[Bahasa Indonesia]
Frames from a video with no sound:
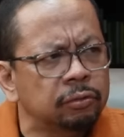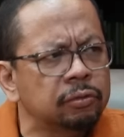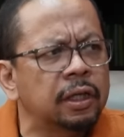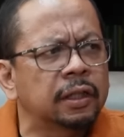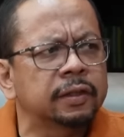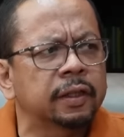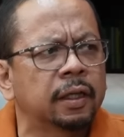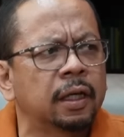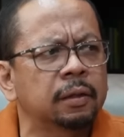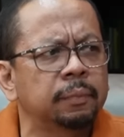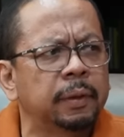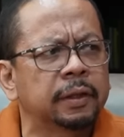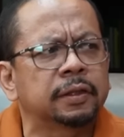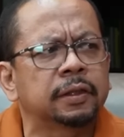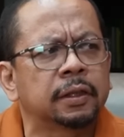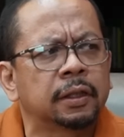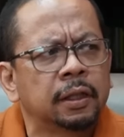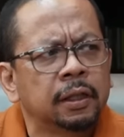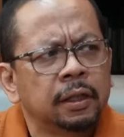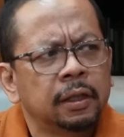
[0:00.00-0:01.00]
juga saya lihat
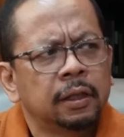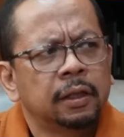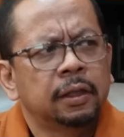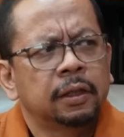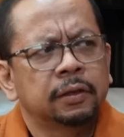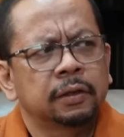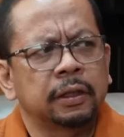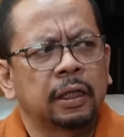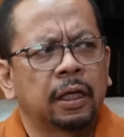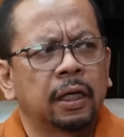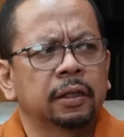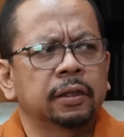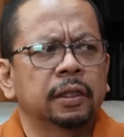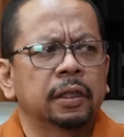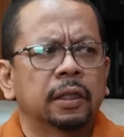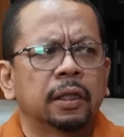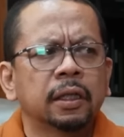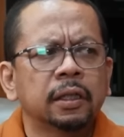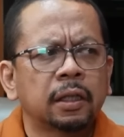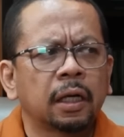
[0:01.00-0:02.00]
masih 80, sangat 80.
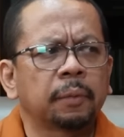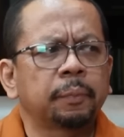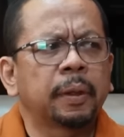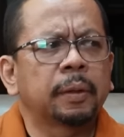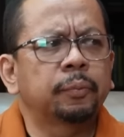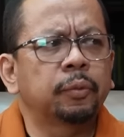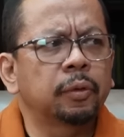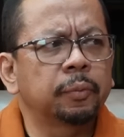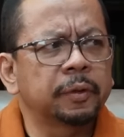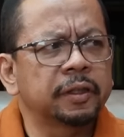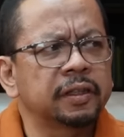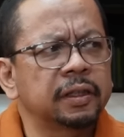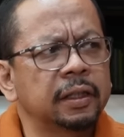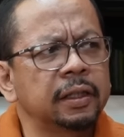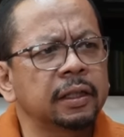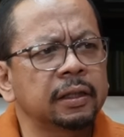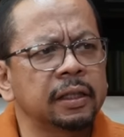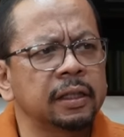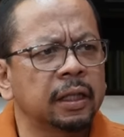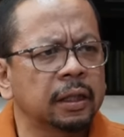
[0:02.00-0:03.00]
tinggi 80 persen. Ya.
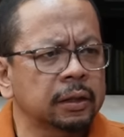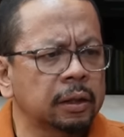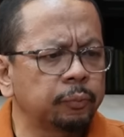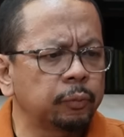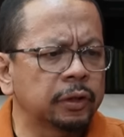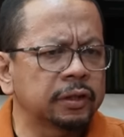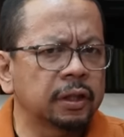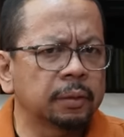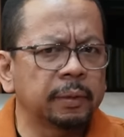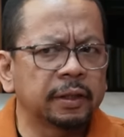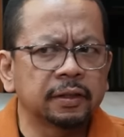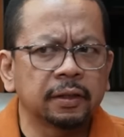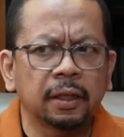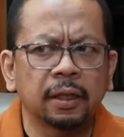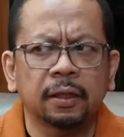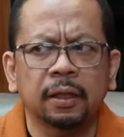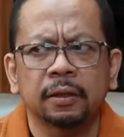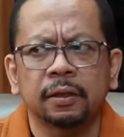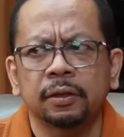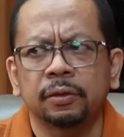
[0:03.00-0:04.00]
Jadi tingkat kepuasan
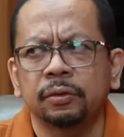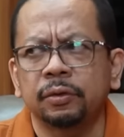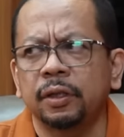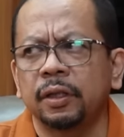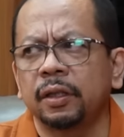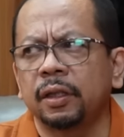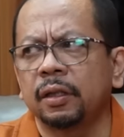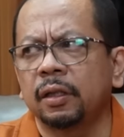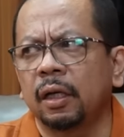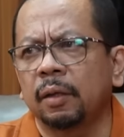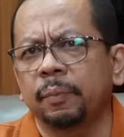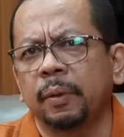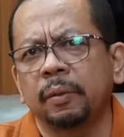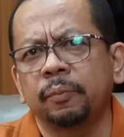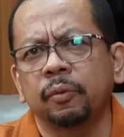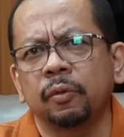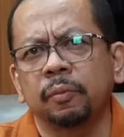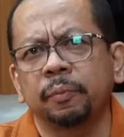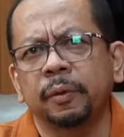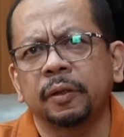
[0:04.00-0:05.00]
masyarakat ya, itu ya. tinggi
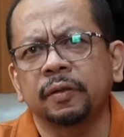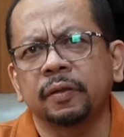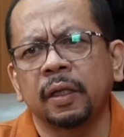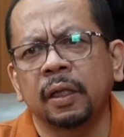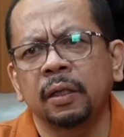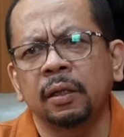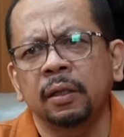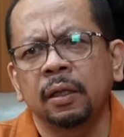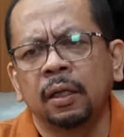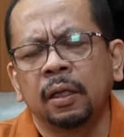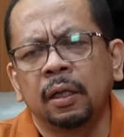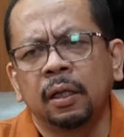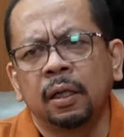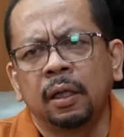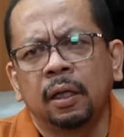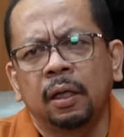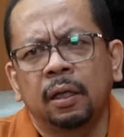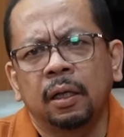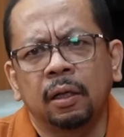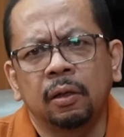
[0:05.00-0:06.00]
80 persen. Ya, ya.
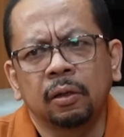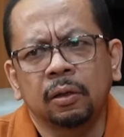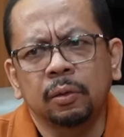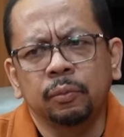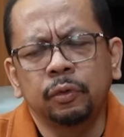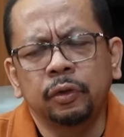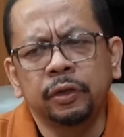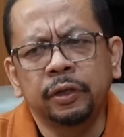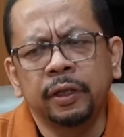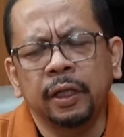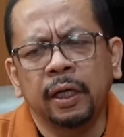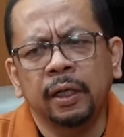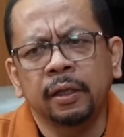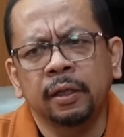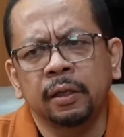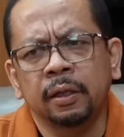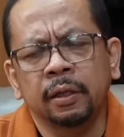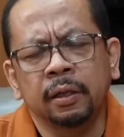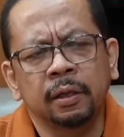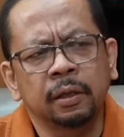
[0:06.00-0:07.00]
Lalu kemudian
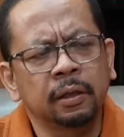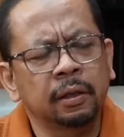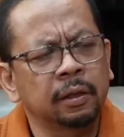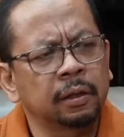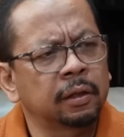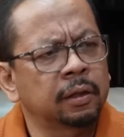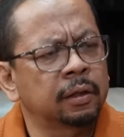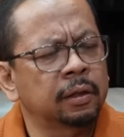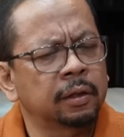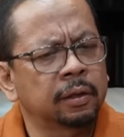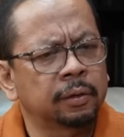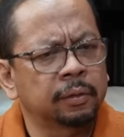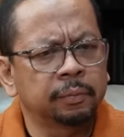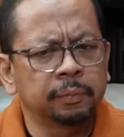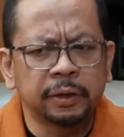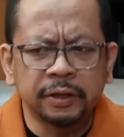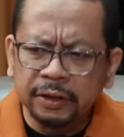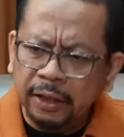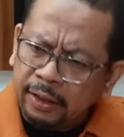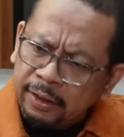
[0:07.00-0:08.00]
e,
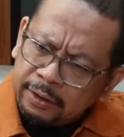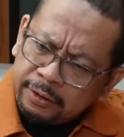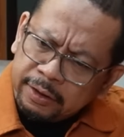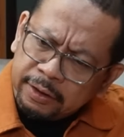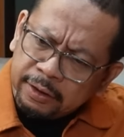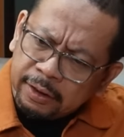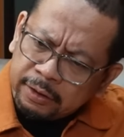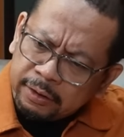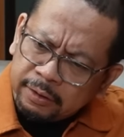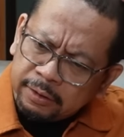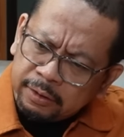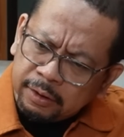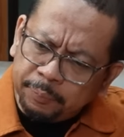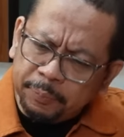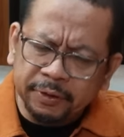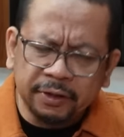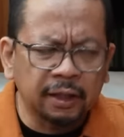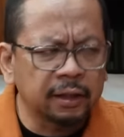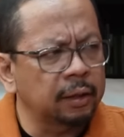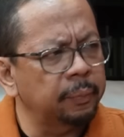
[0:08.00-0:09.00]
bicara tingkat
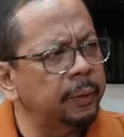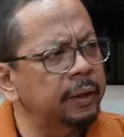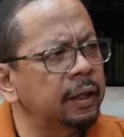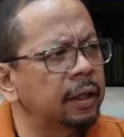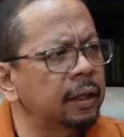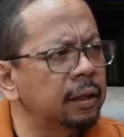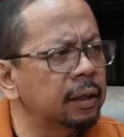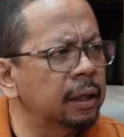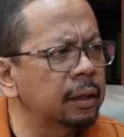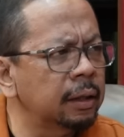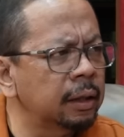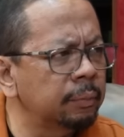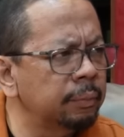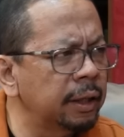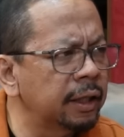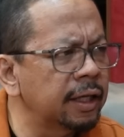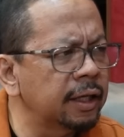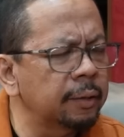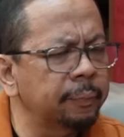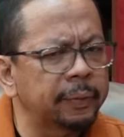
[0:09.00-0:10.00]
kepercayaan kepada
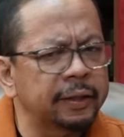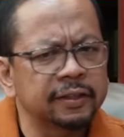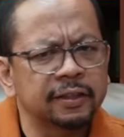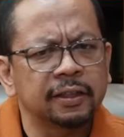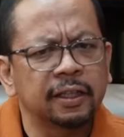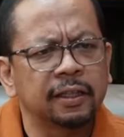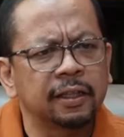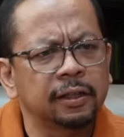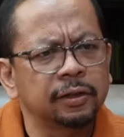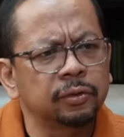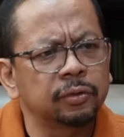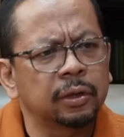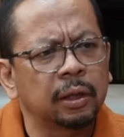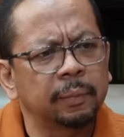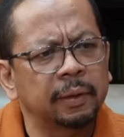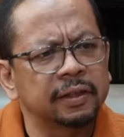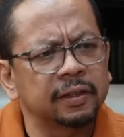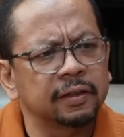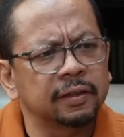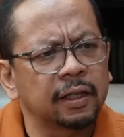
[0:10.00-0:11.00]
lembaga kepresidenan juga
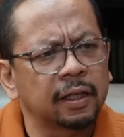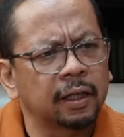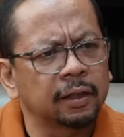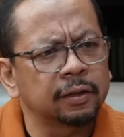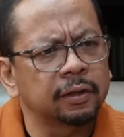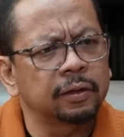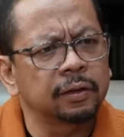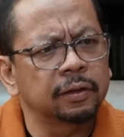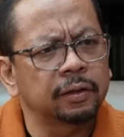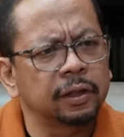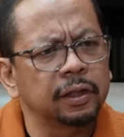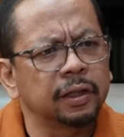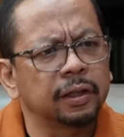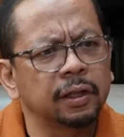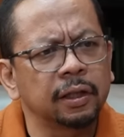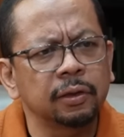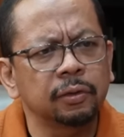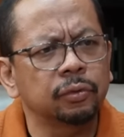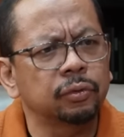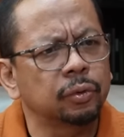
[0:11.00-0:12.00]
masih sangat
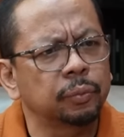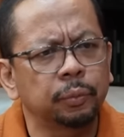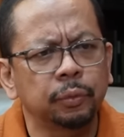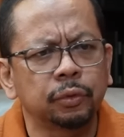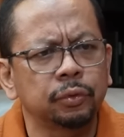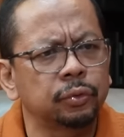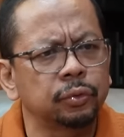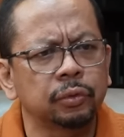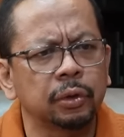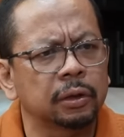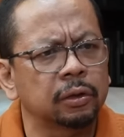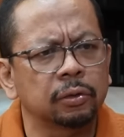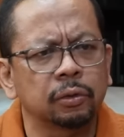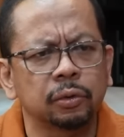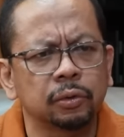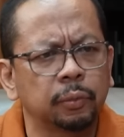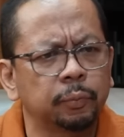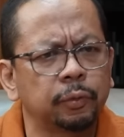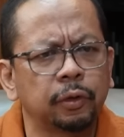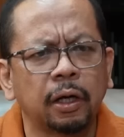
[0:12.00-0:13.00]
tinggi 77 ya, 70, atau
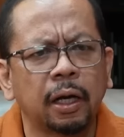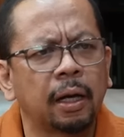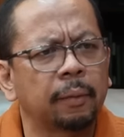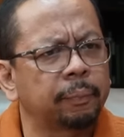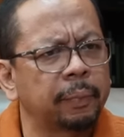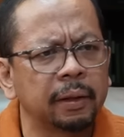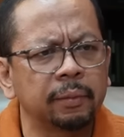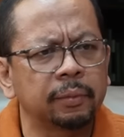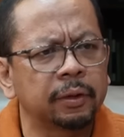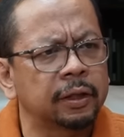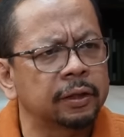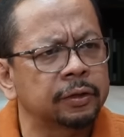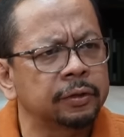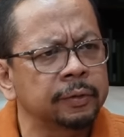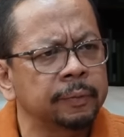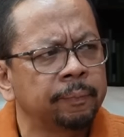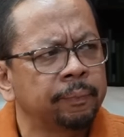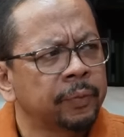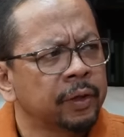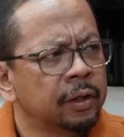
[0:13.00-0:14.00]
78 ya. begitu.
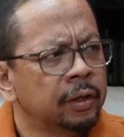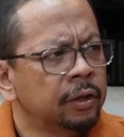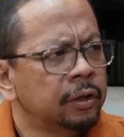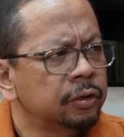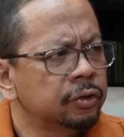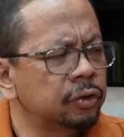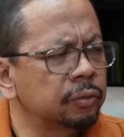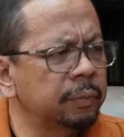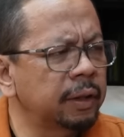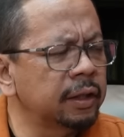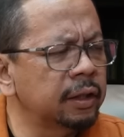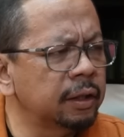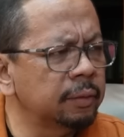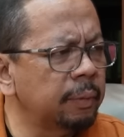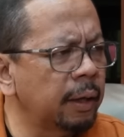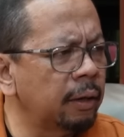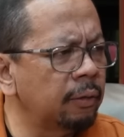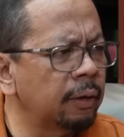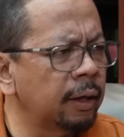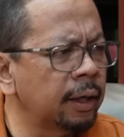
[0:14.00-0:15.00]
Ya, betul, betul, betul. Cuman di
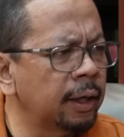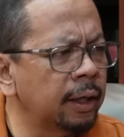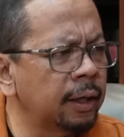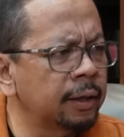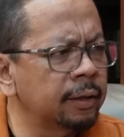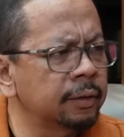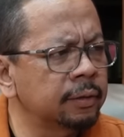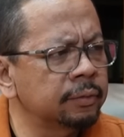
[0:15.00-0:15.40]
bawah